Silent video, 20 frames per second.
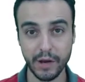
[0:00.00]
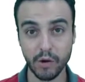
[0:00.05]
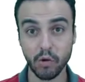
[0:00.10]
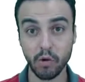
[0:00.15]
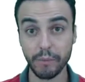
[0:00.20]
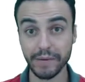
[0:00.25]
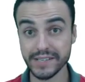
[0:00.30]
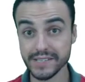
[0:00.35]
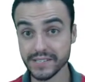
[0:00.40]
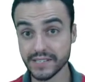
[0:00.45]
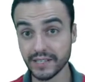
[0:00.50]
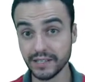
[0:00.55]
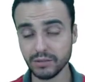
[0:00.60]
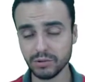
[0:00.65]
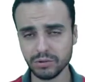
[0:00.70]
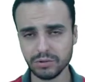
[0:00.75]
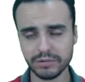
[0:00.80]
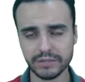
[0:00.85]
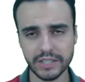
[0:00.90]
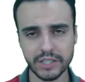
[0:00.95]

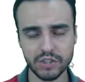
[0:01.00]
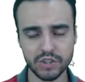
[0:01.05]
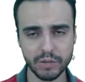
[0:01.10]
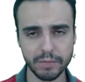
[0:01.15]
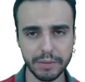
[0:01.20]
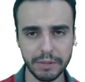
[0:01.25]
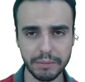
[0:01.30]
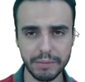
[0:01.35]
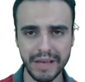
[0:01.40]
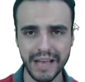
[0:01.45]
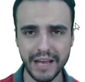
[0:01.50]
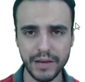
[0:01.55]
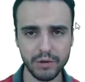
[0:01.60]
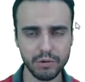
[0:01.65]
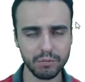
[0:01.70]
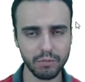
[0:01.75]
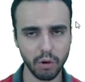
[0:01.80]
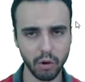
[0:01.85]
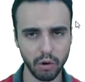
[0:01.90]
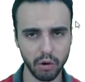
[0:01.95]
Começando neste
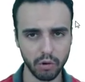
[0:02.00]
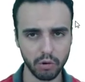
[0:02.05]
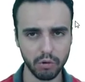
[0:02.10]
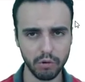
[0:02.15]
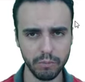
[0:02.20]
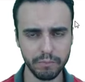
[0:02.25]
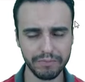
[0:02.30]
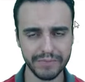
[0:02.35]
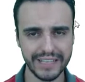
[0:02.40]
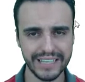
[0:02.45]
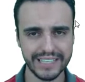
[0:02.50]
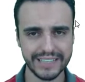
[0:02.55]
primeiro bloco,